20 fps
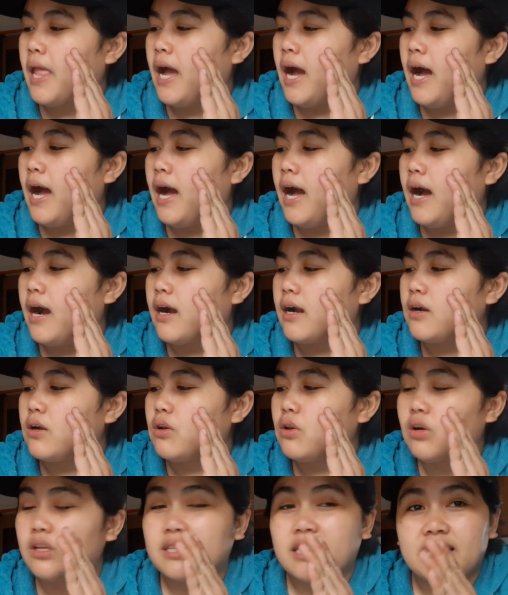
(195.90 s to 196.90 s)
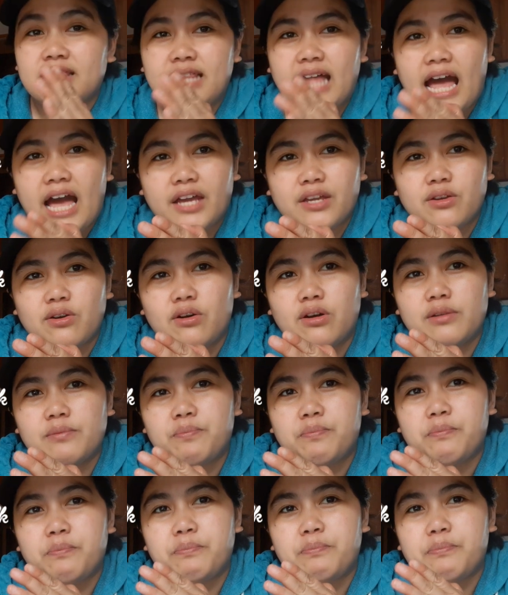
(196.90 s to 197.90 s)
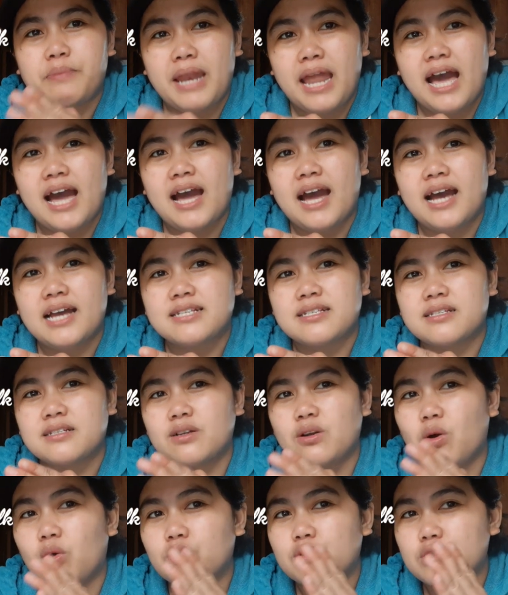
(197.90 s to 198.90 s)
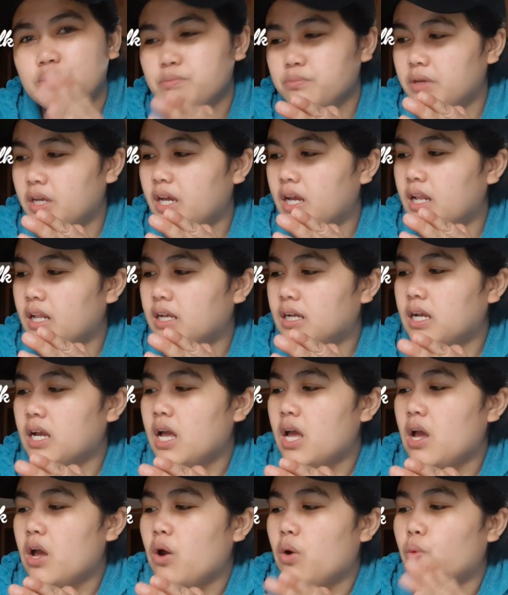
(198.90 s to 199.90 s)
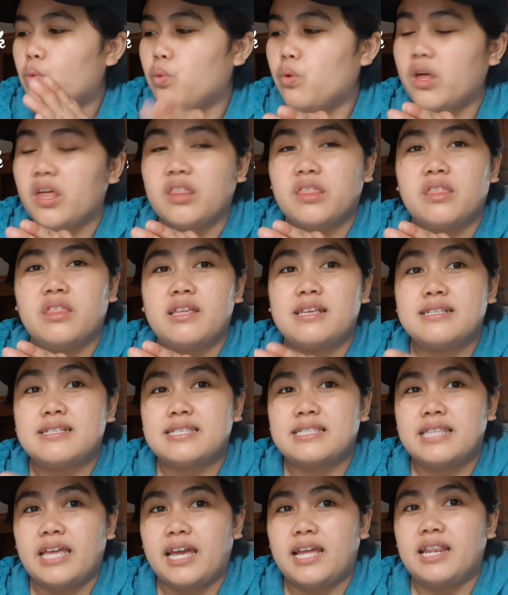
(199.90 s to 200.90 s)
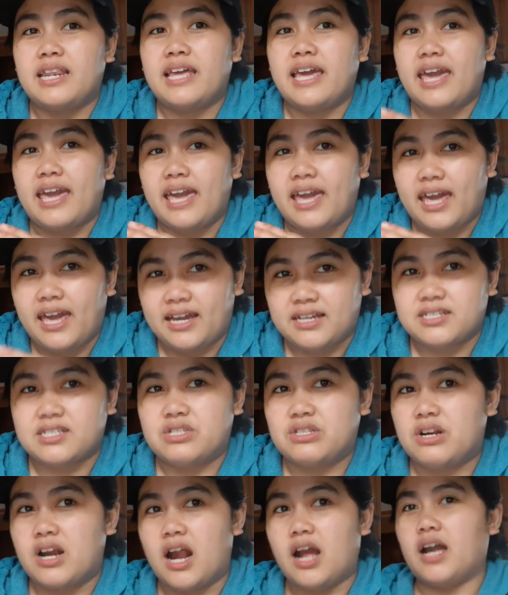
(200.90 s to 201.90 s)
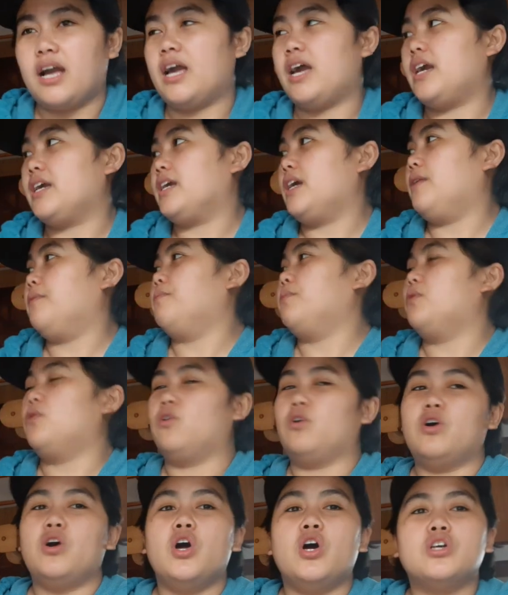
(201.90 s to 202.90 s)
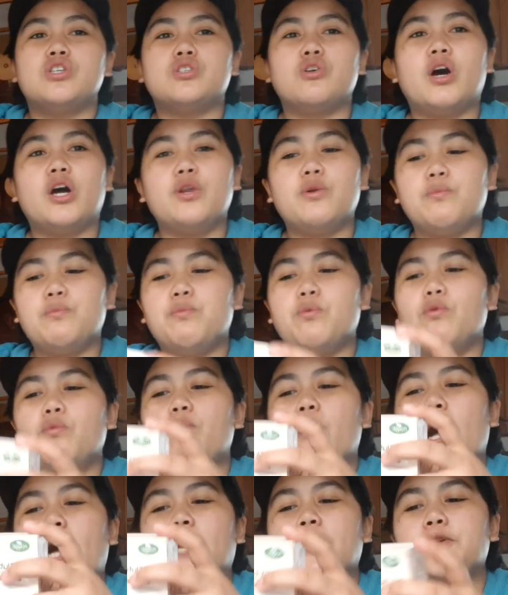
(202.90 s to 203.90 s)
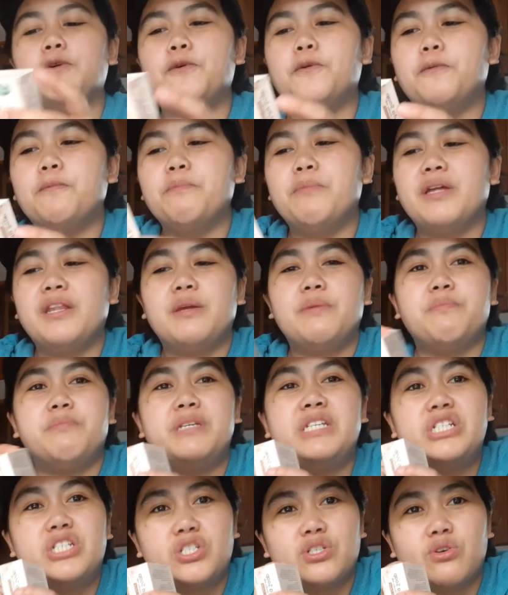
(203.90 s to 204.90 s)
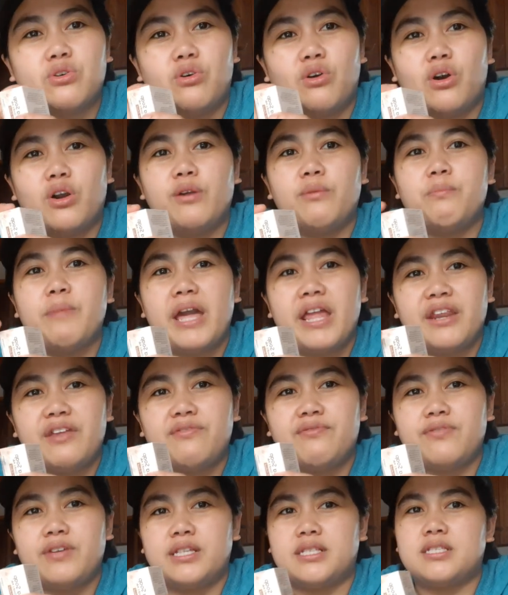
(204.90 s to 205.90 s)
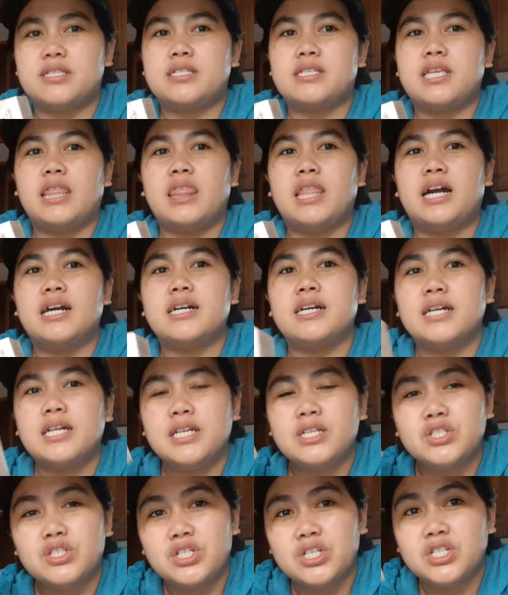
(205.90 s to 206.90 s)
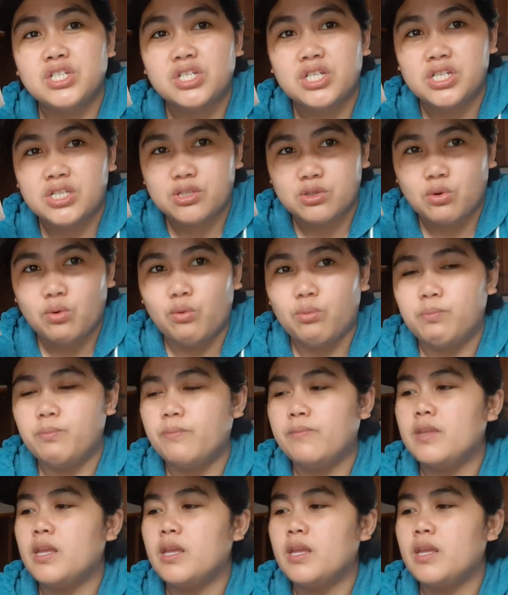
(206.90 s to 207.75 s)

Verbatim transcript: uh, ah, glutathione plus goat's milk with snail extract. Ayan po. So, ano po ba yung benepisyo or benefits ng GG soap?